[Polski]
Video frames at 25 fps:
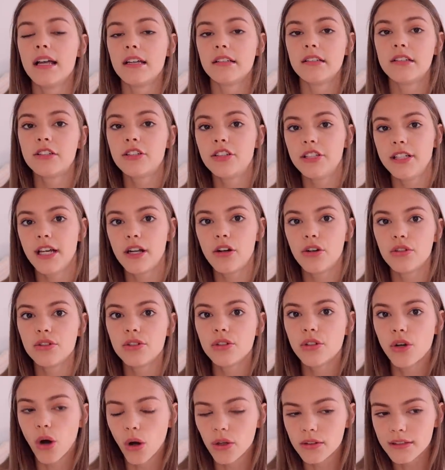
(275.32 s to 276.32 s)
z
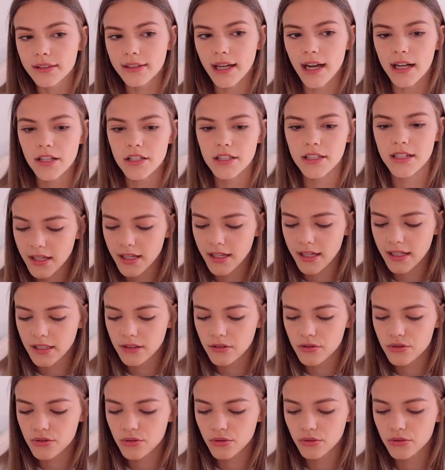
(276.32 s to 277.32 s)
czyjegoś konta, czyli
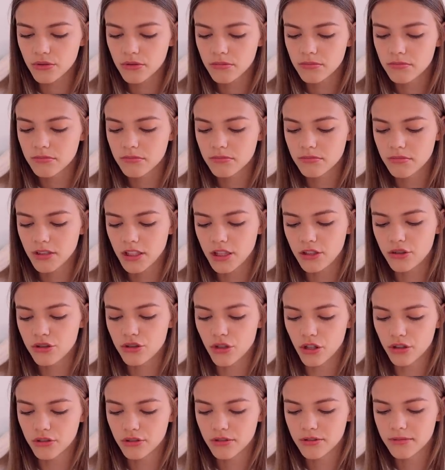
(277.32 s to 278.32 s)
InShot,
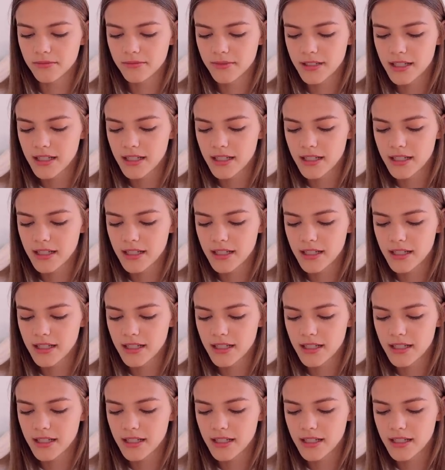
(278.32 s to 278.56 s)
InShot,